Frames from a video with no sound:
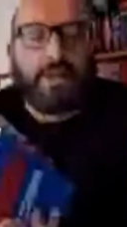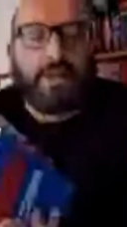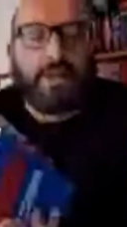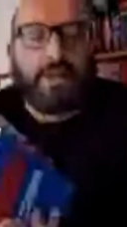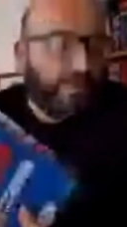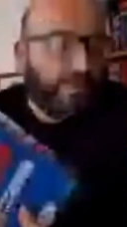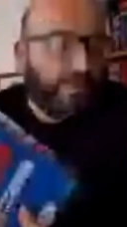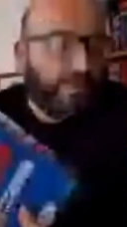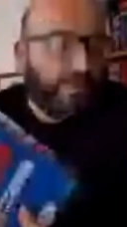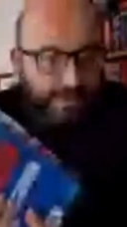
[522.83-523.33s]
a
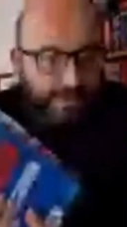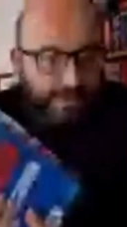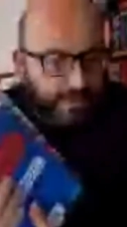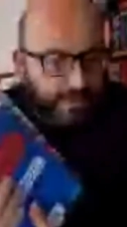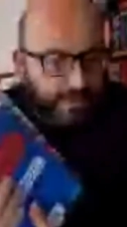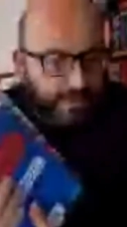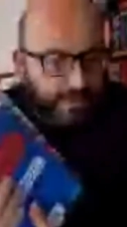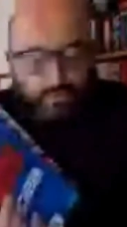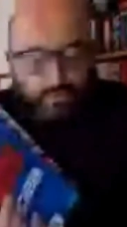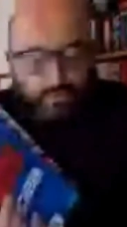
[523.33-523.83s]
parte della
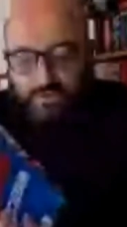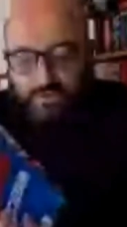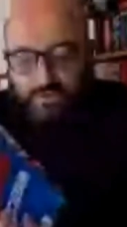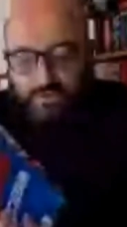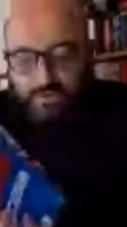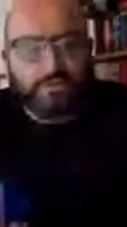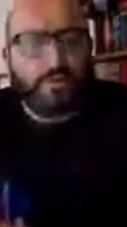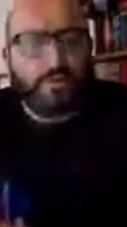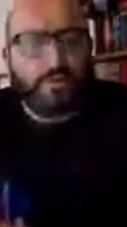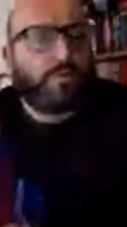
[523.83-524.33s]
loro
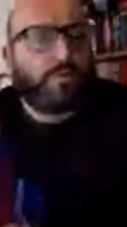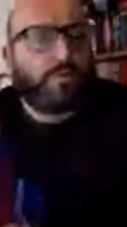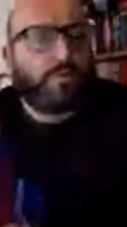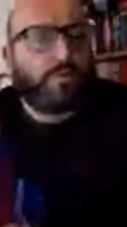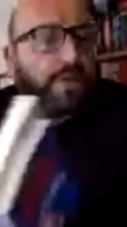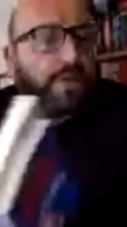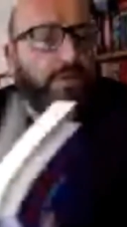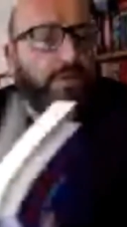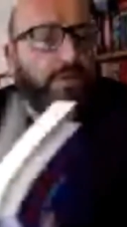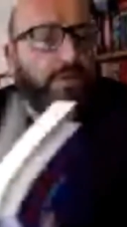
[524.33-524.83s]
descrizione? Quello che
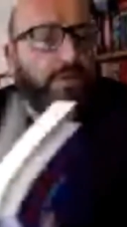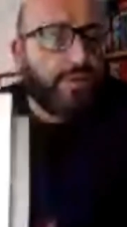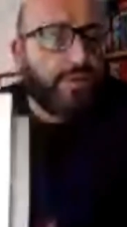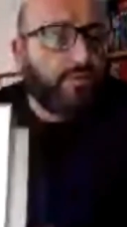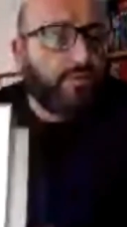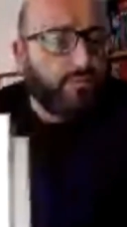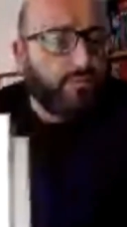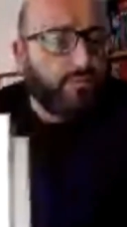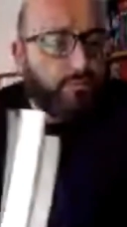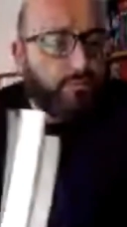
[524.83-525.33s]
ne ho
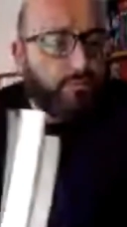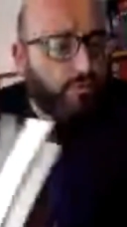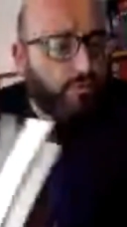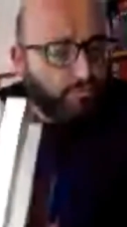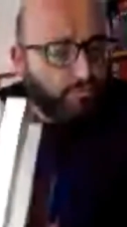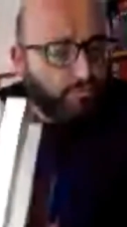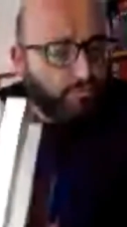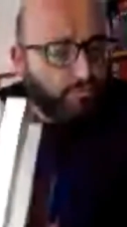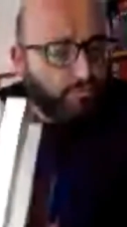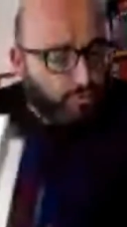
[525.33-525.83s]
fatto un po' un
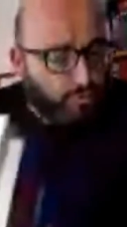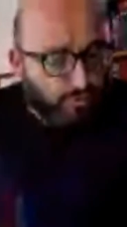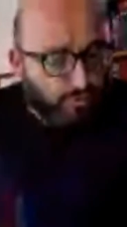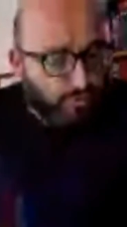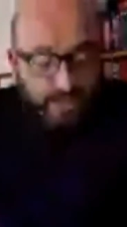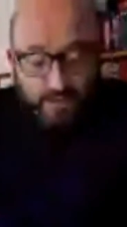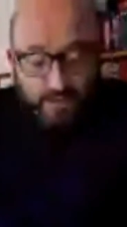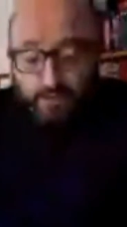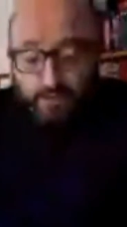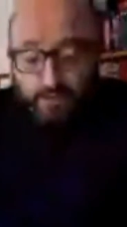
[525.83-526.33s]
sunto
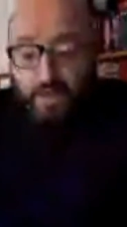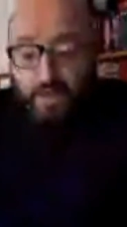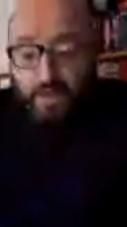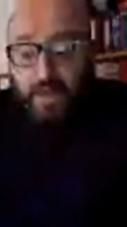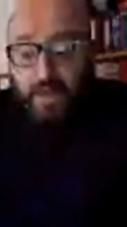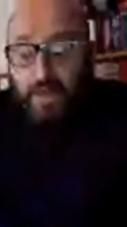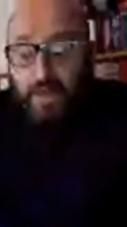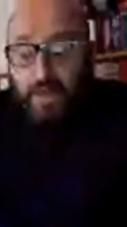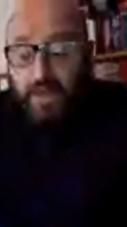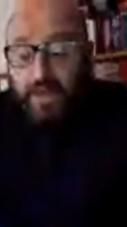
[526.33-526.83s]
io.
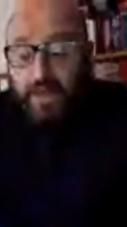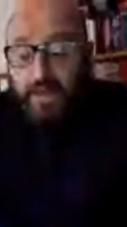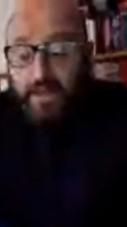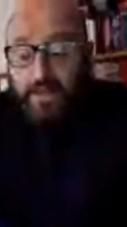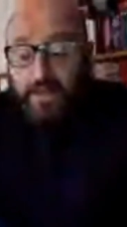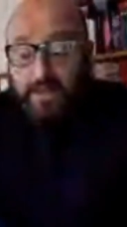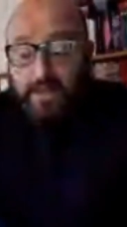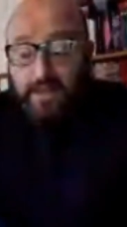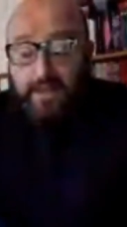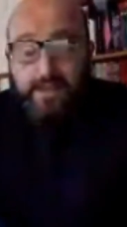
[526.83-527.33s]

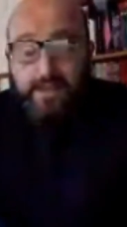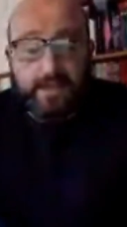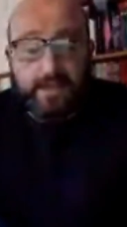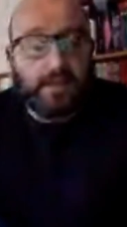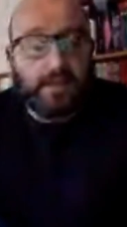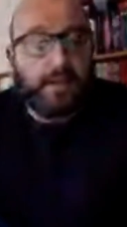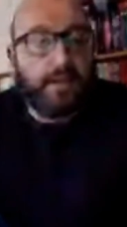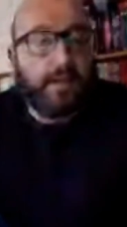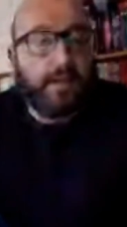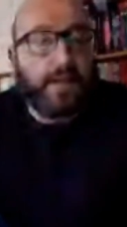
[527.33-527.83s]
E,
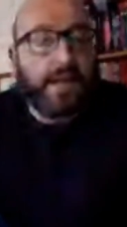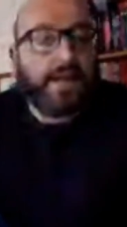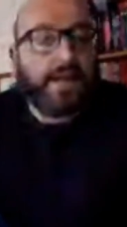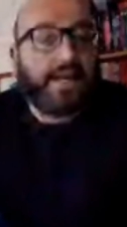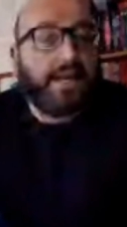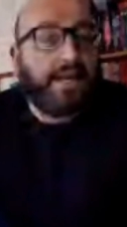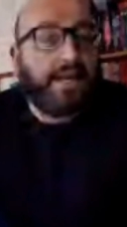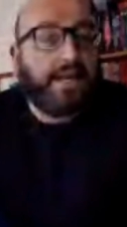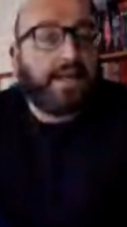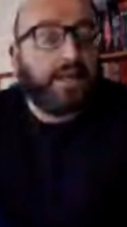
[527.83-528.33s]
è
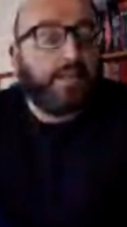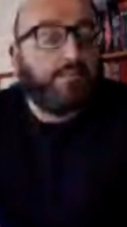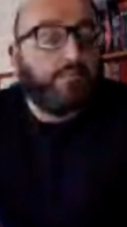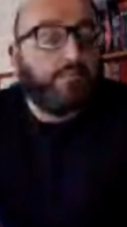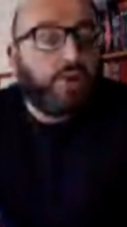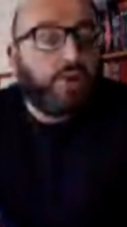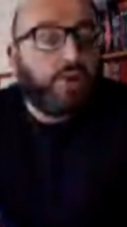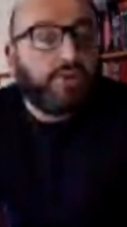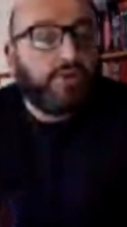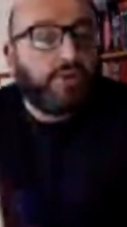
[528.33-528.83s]
che Graham
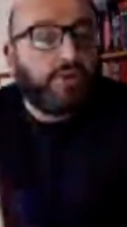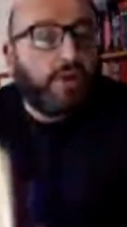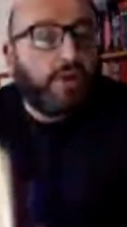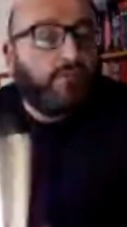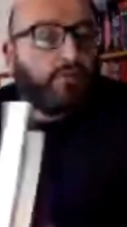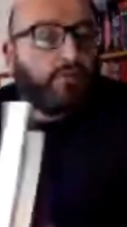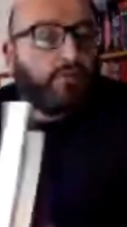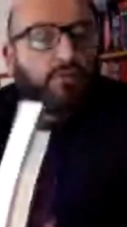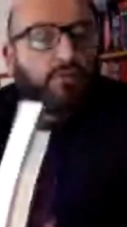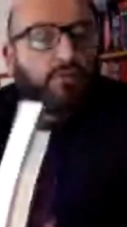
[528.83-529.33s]
Morrison ha avuto in